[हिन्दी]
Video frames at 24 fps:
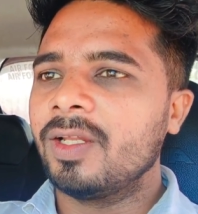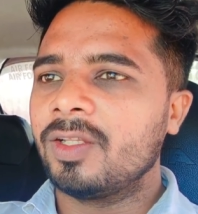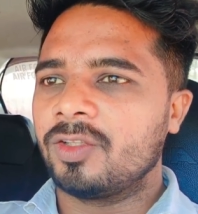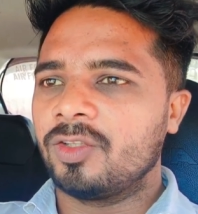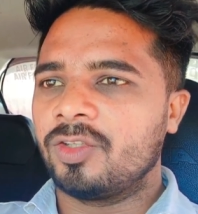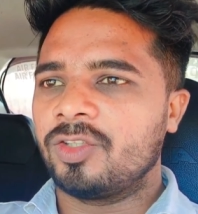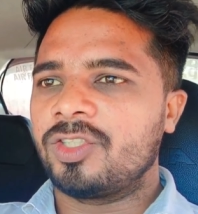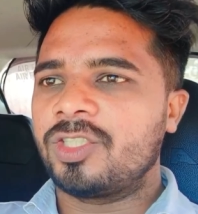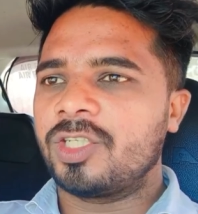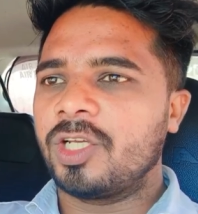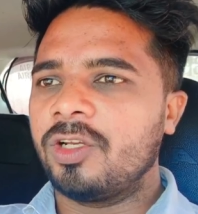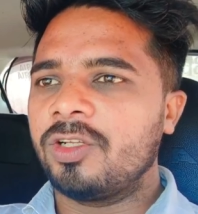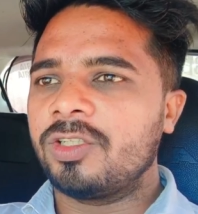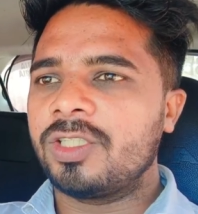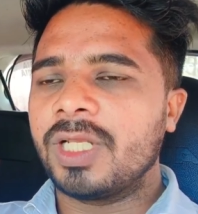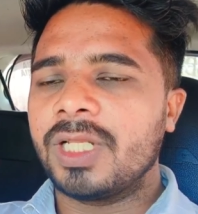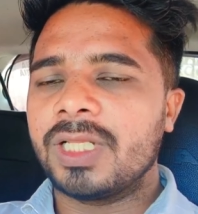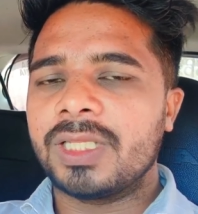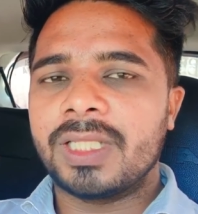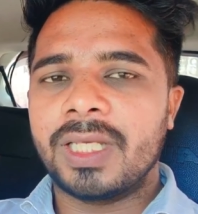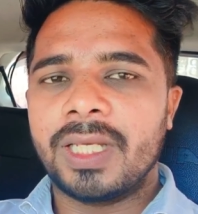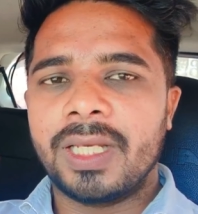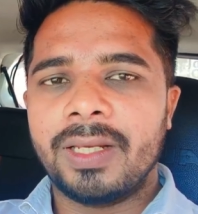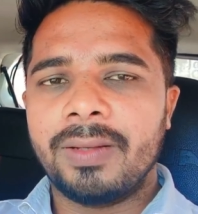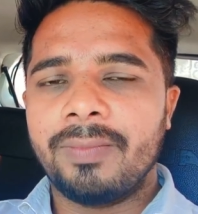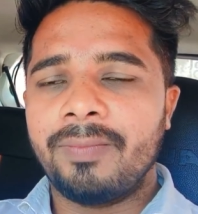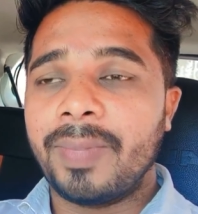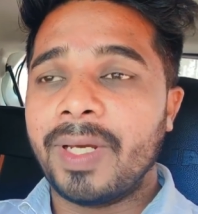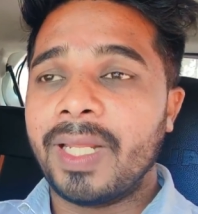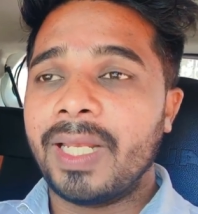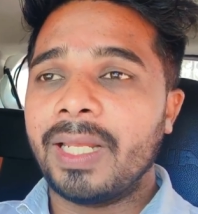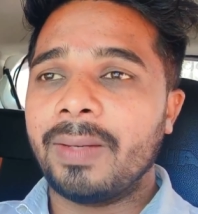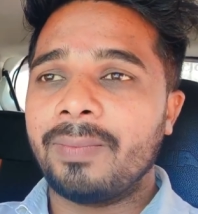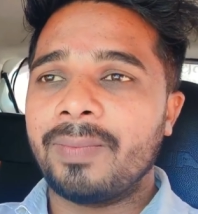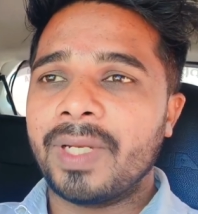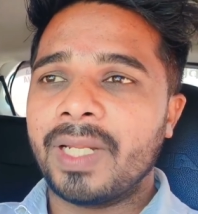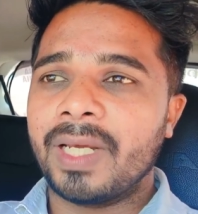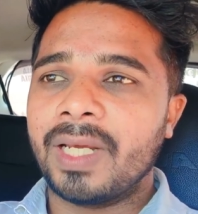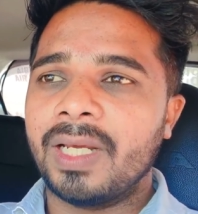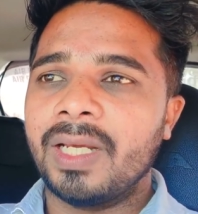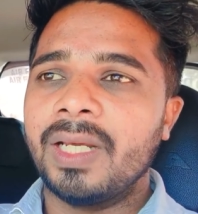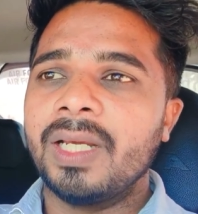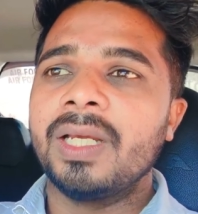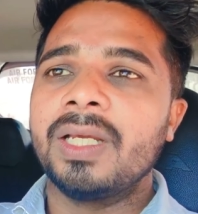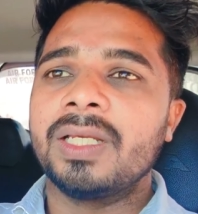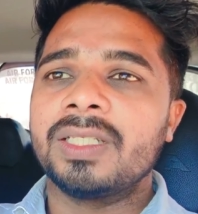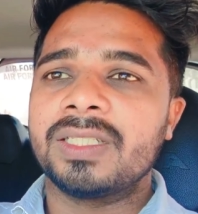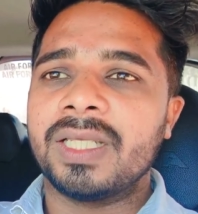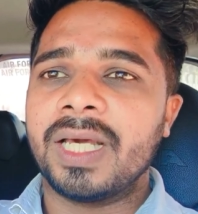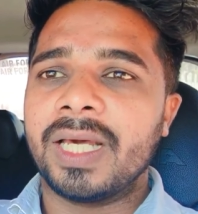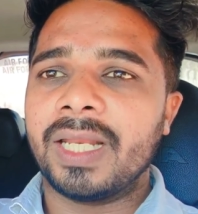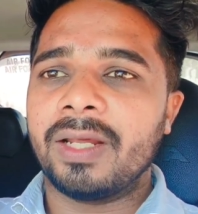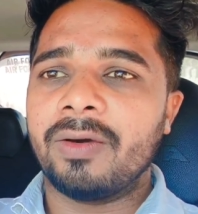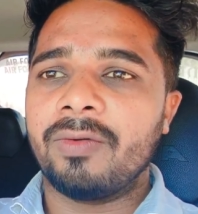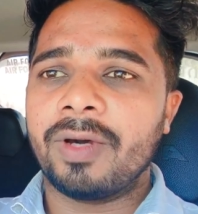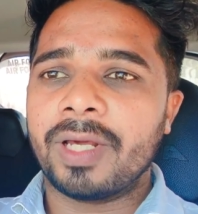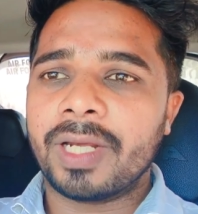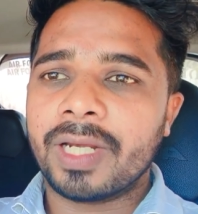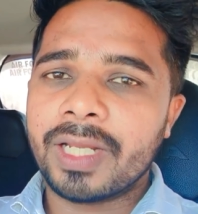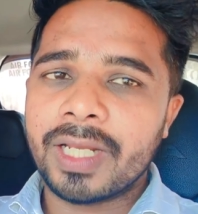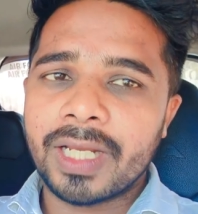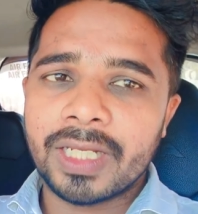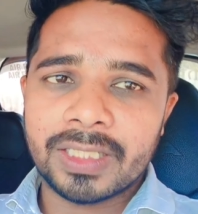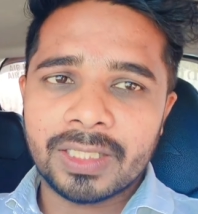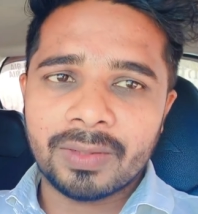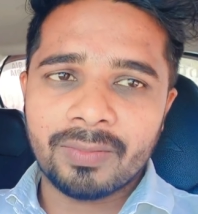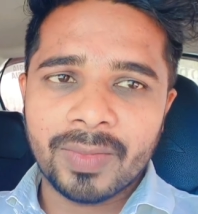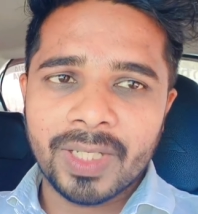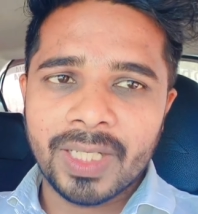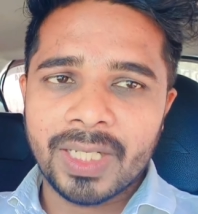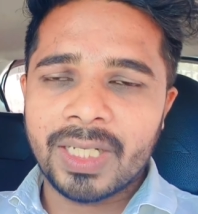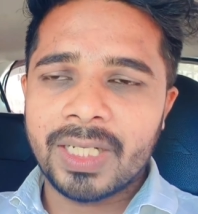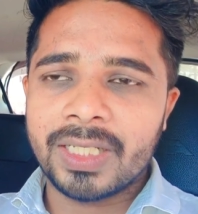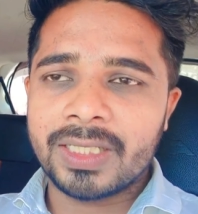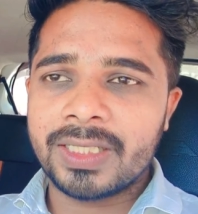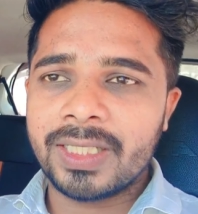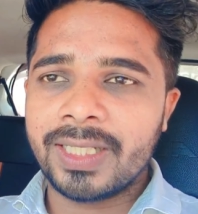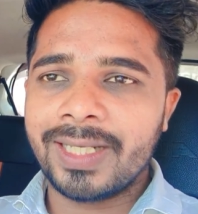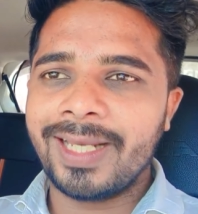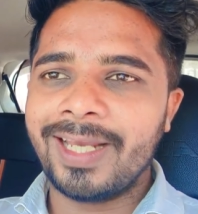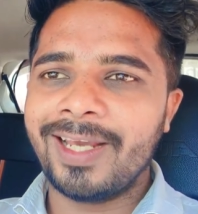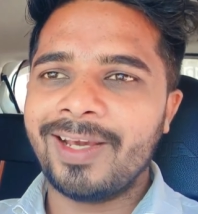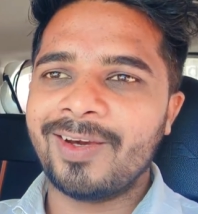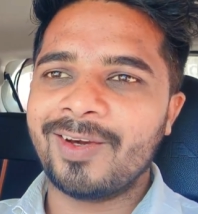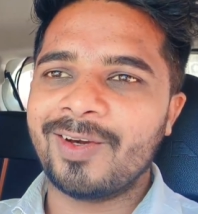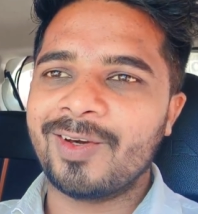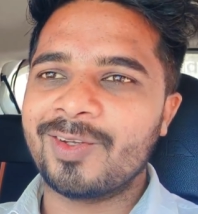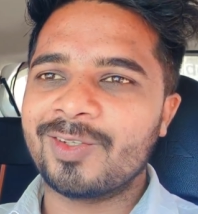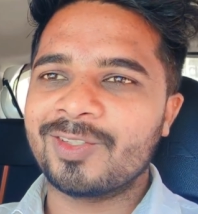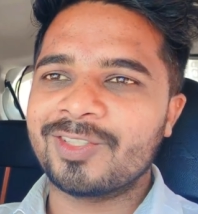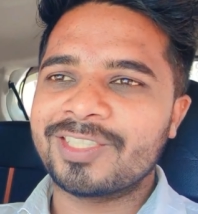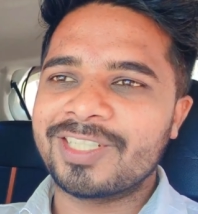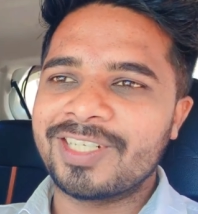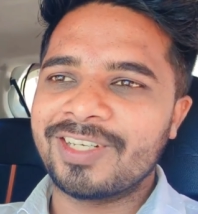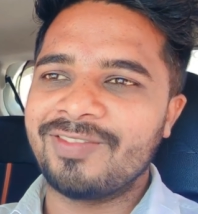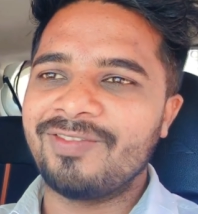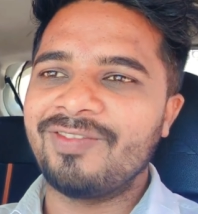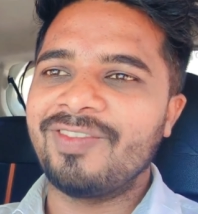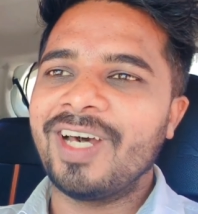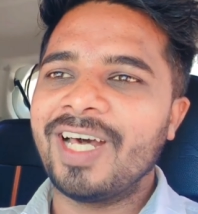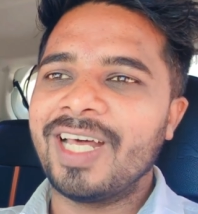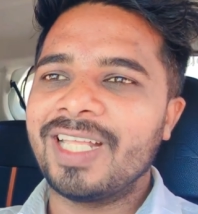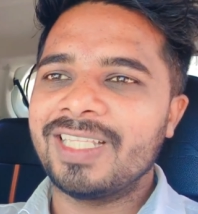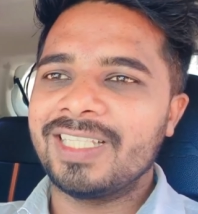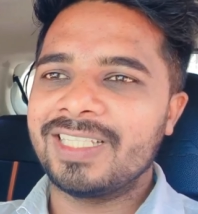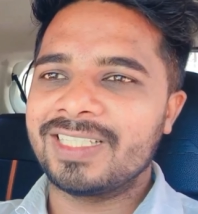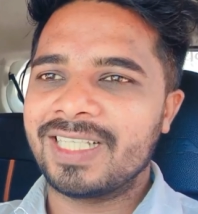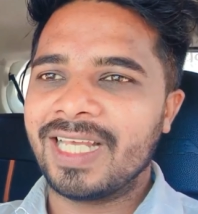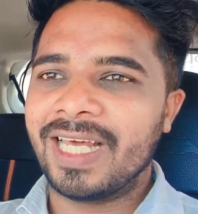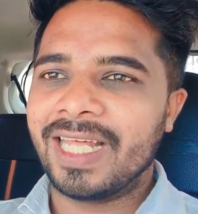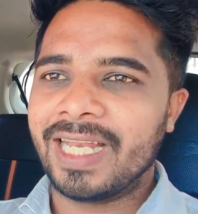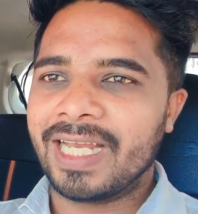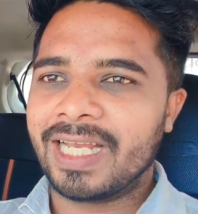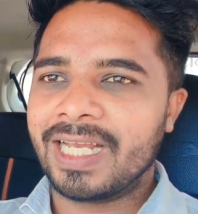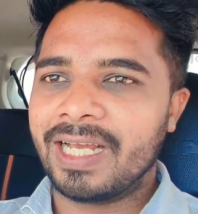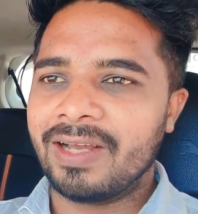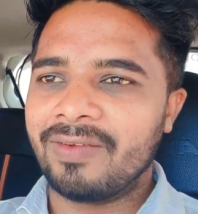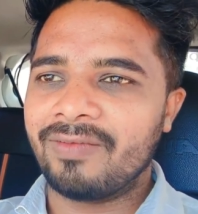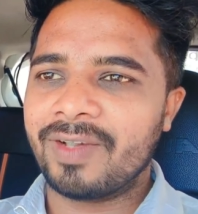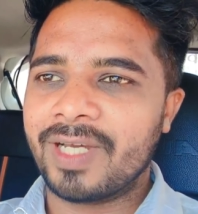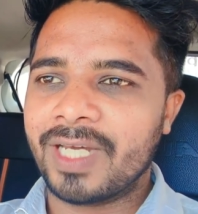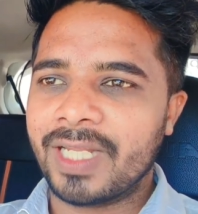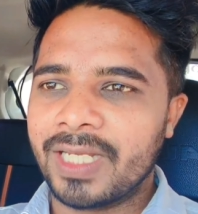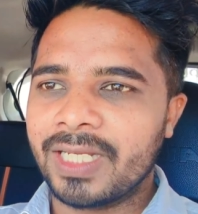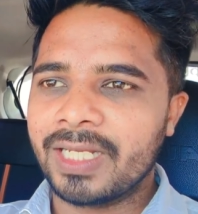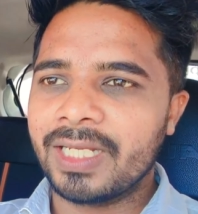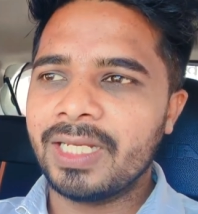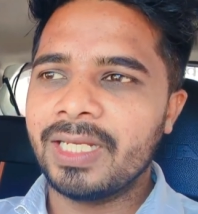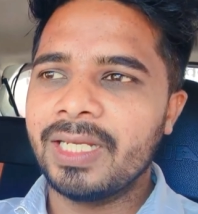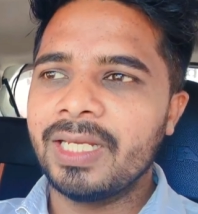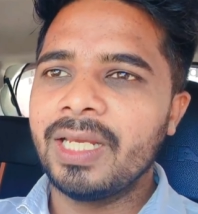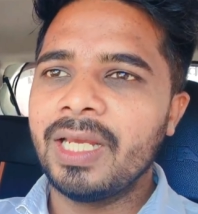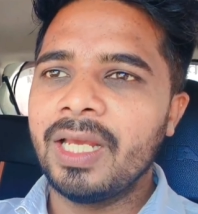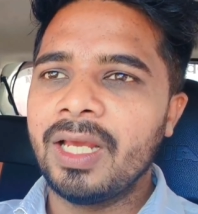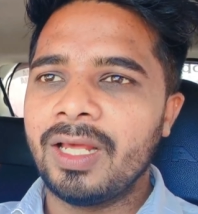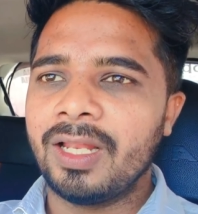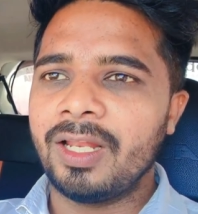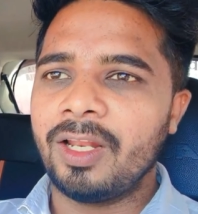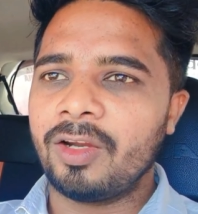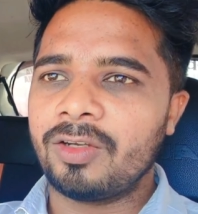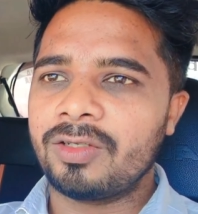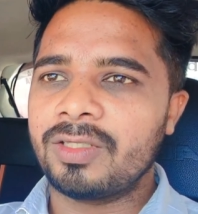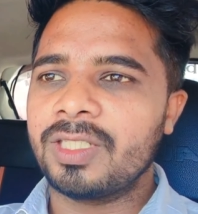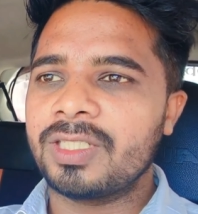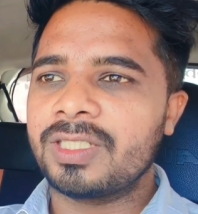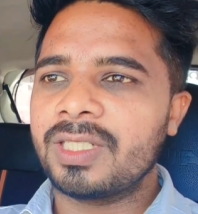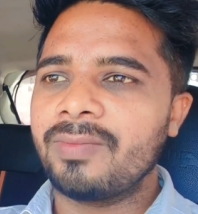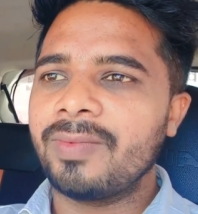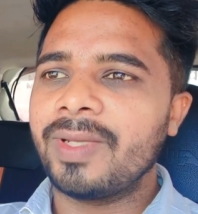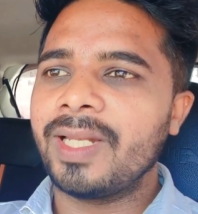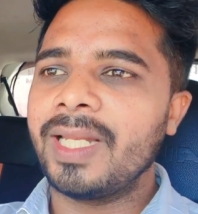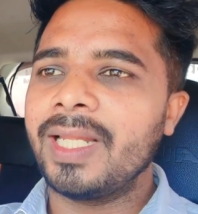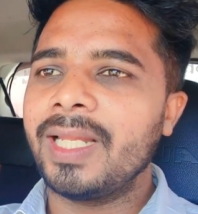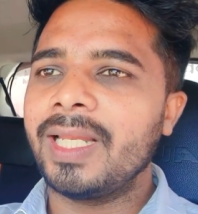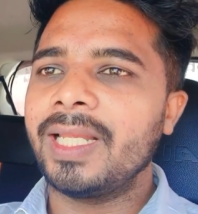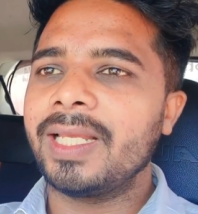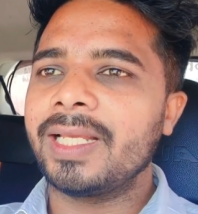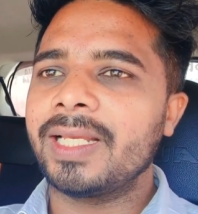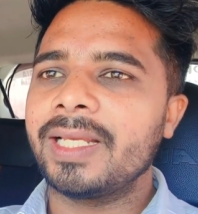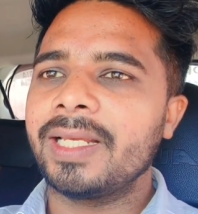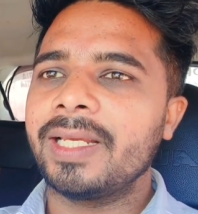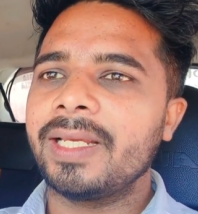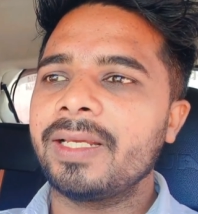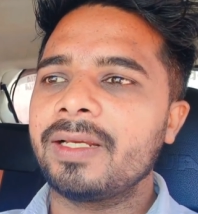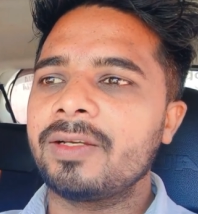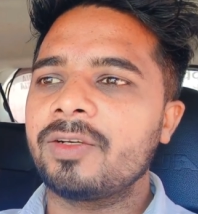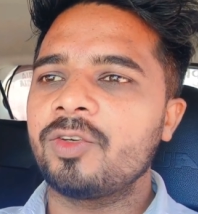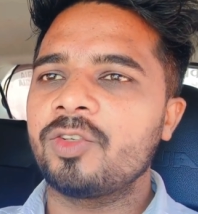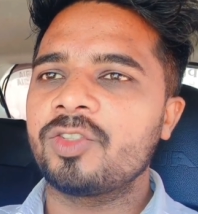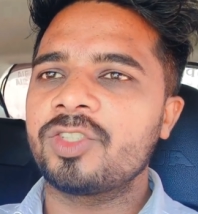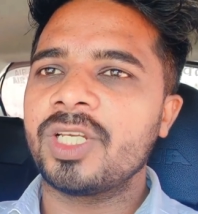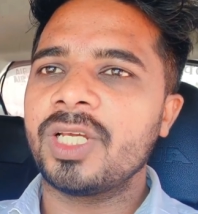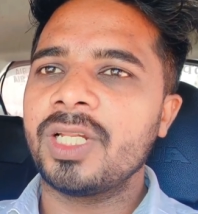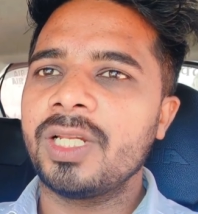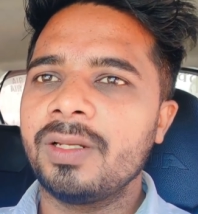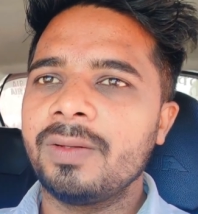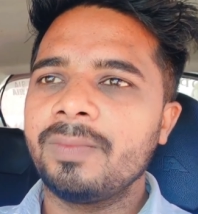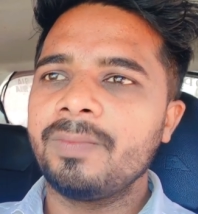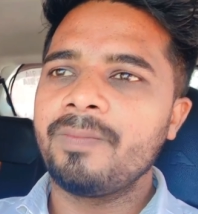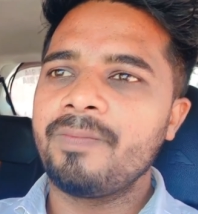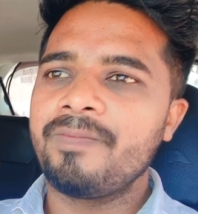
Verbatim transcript: तो चलो चलते हैं पहले अपना सारा वर्क ख़त्म कर लेते हैं और उसके बाद ये सारा काम करेंगे लौटते समय ले लेंगे कुशन